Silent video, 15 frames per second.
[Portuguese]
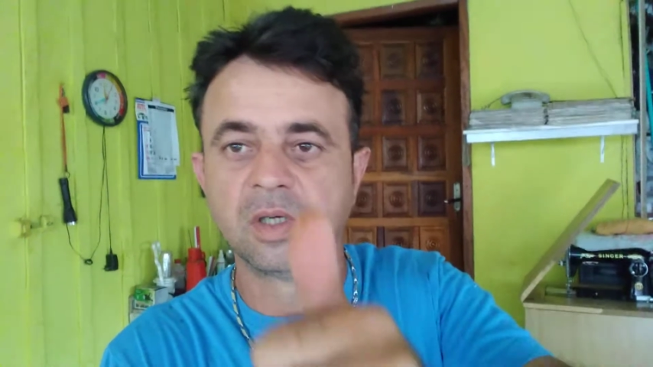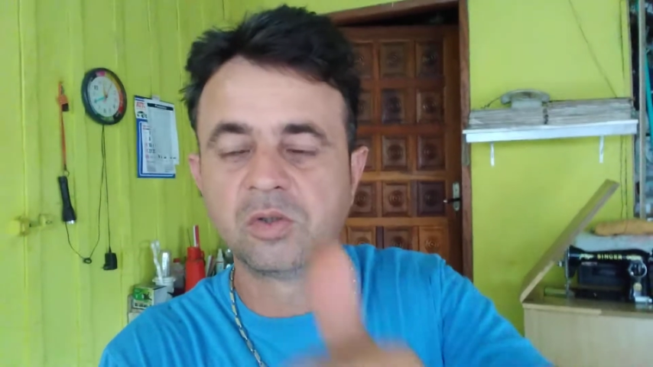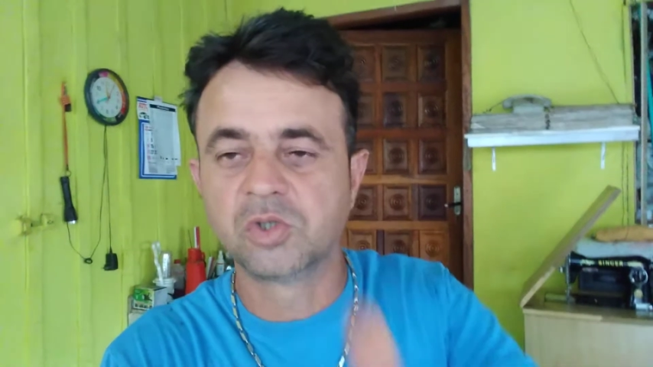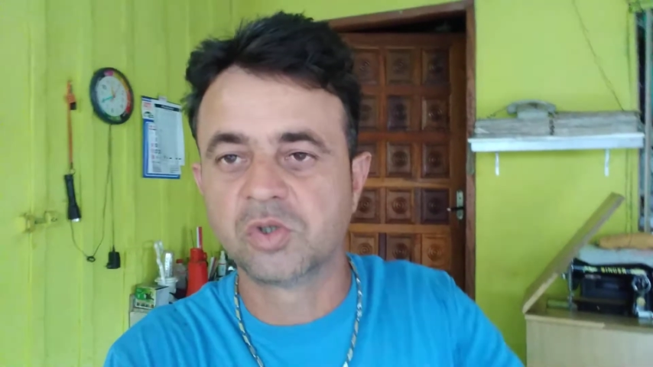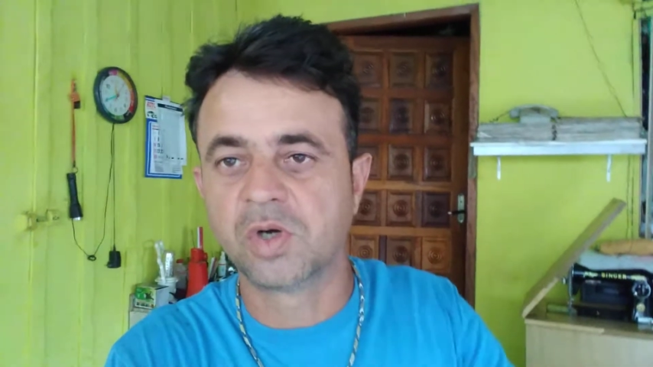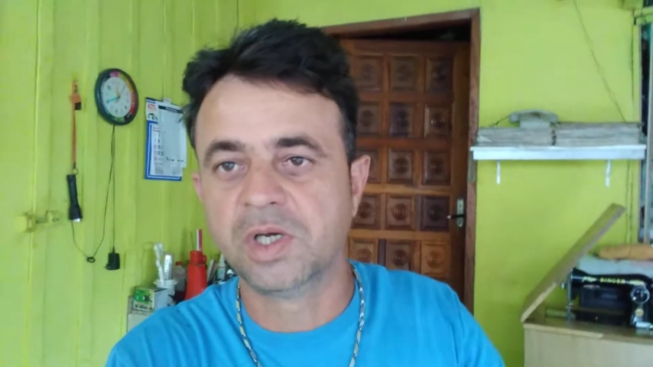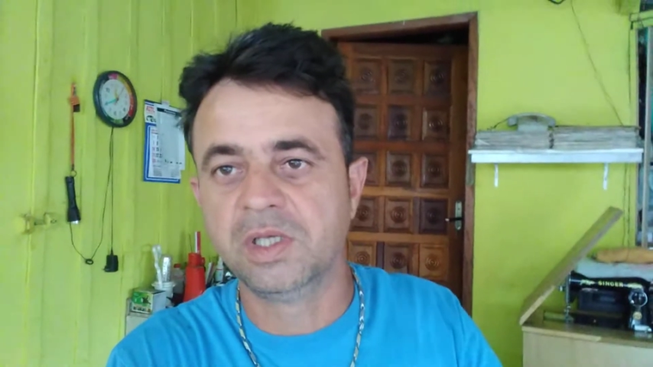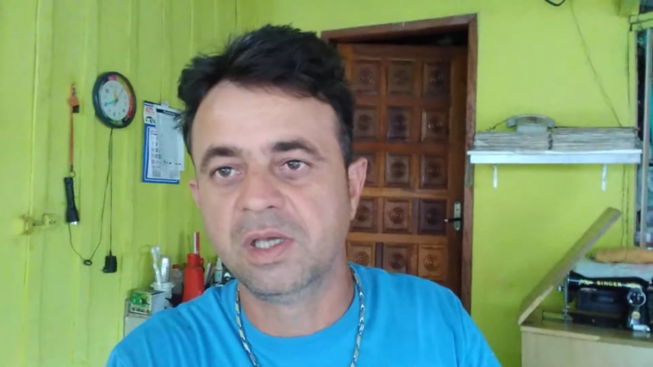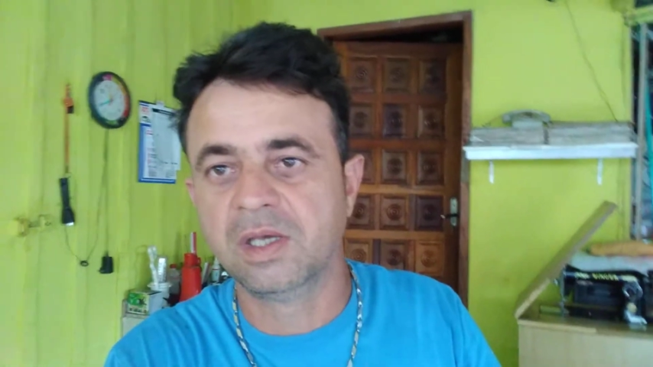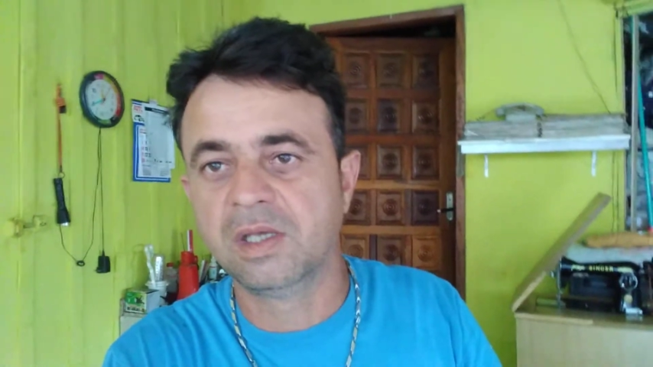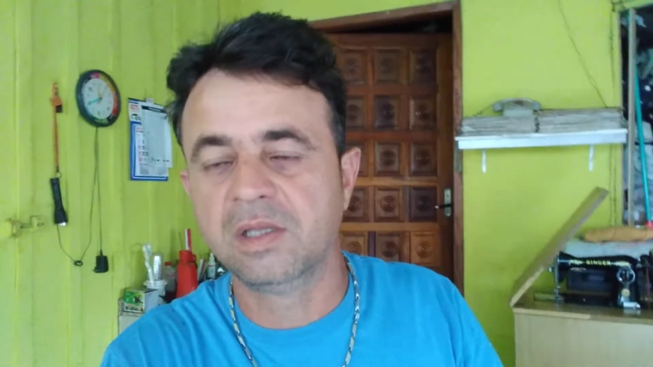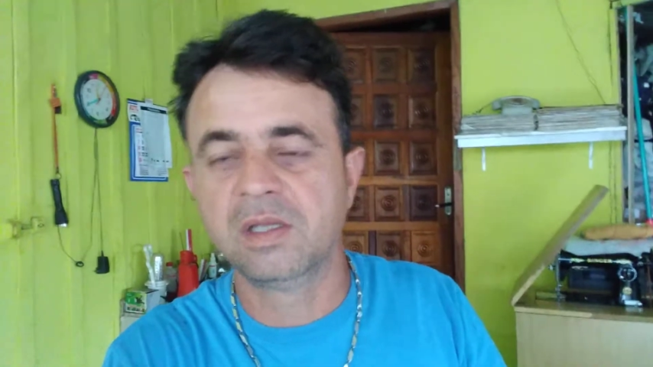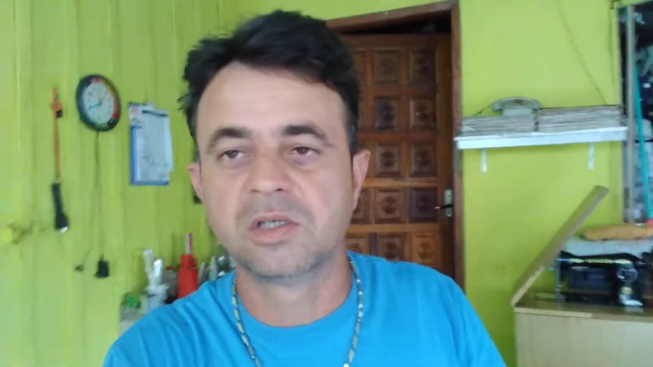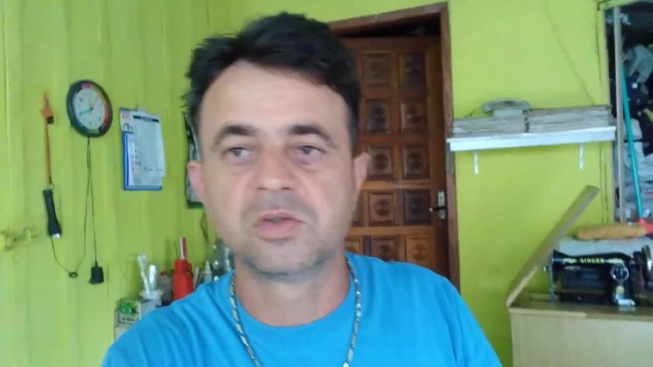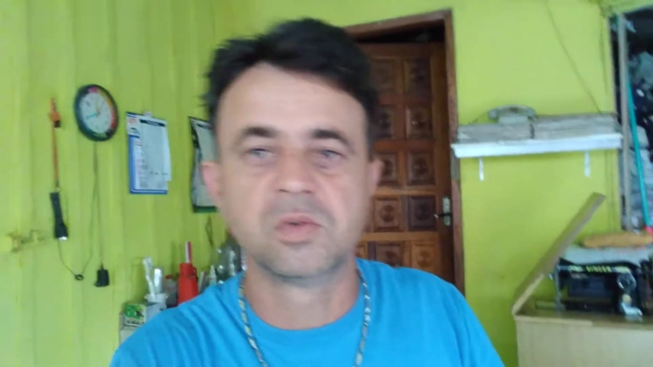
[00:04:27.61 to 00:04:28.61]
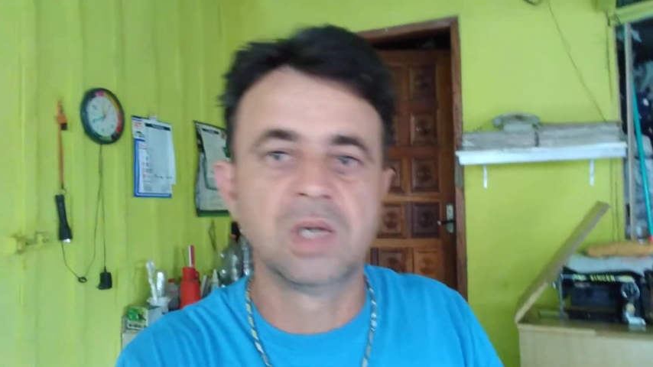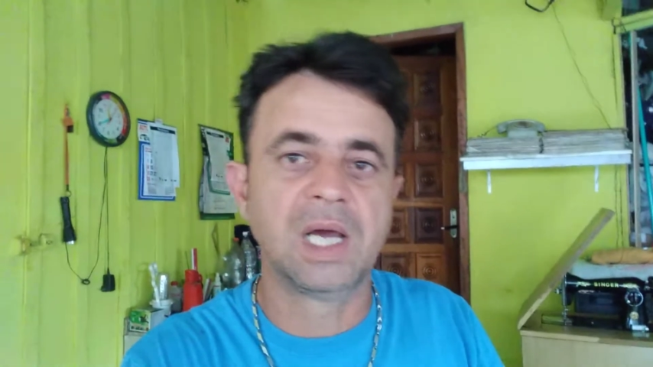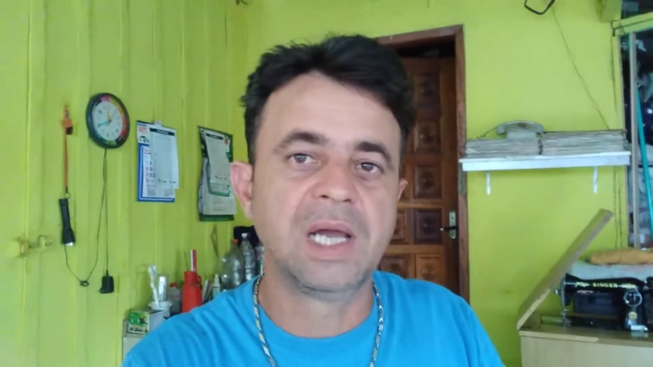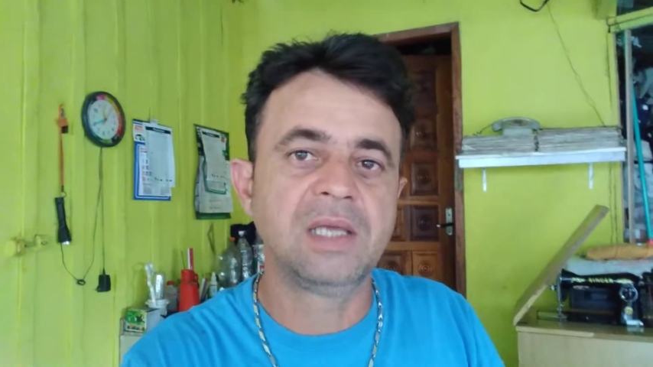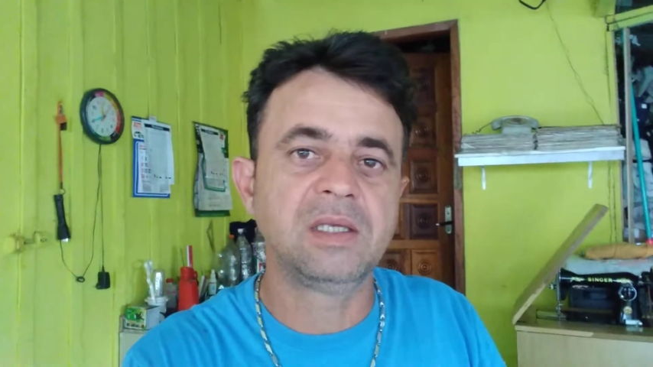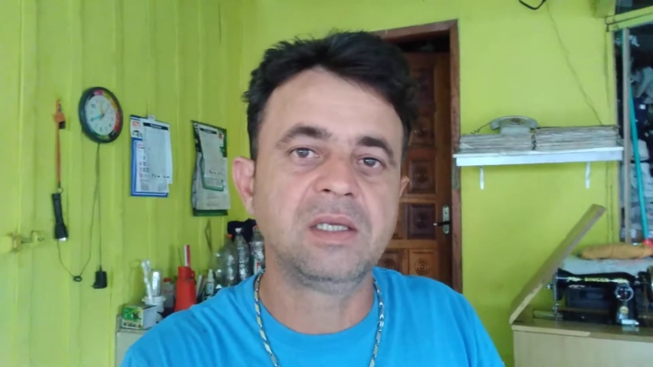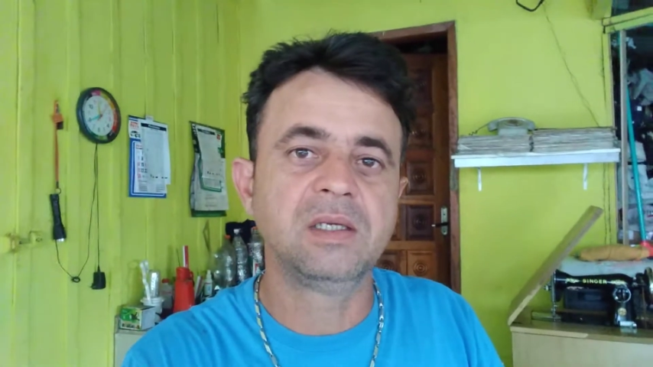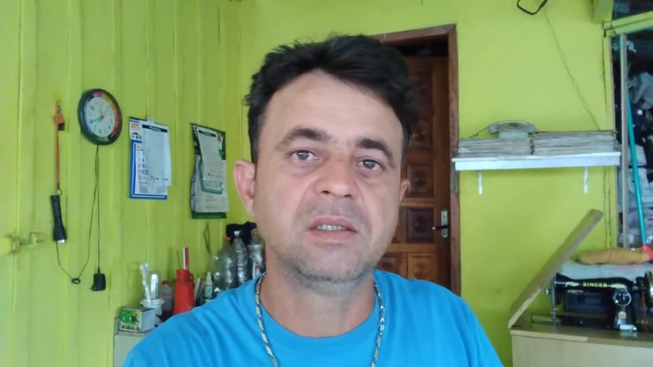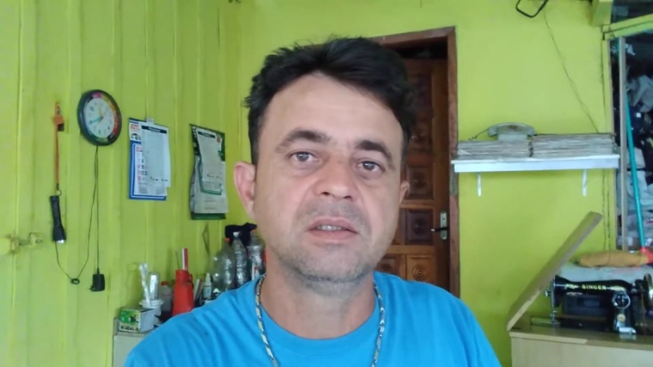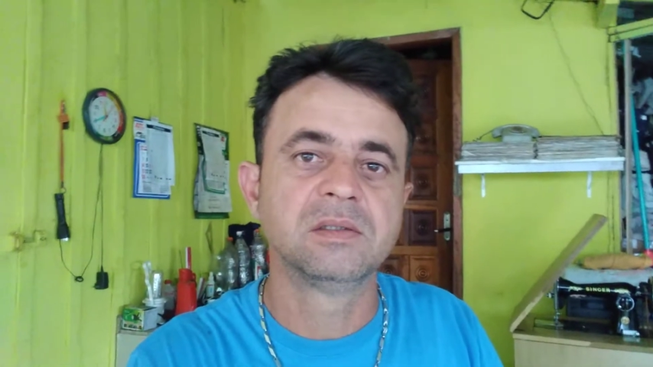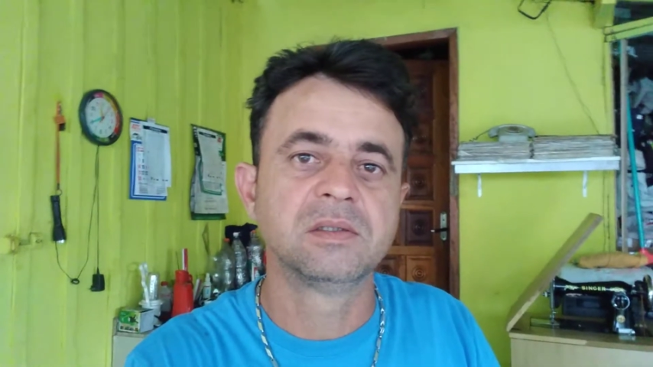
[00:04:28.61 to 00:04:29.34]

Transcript: um joinha aí, deixa um like,